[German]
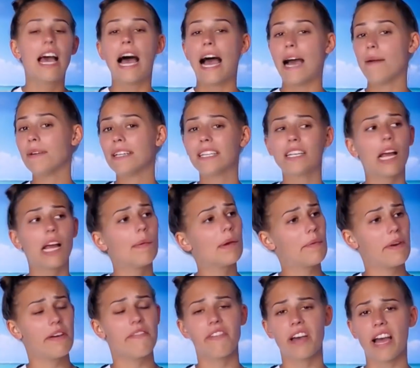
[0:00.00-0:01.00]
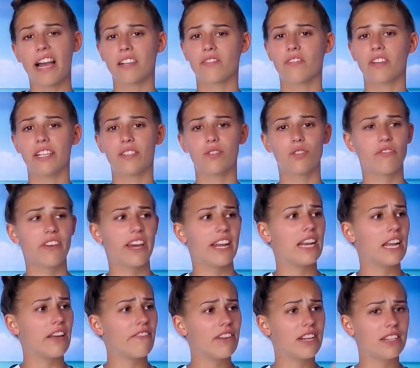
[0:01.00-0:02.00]
Aber ich glaube, ich habe einfach Angst, verletzt zu werden.
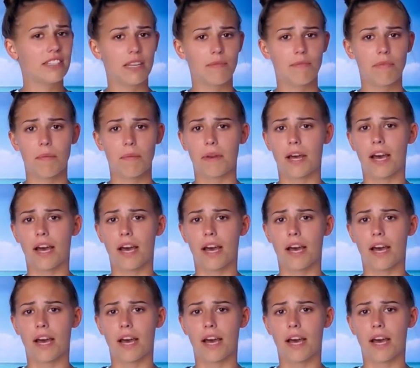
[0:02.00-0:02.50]
Nennen wir das Kind beim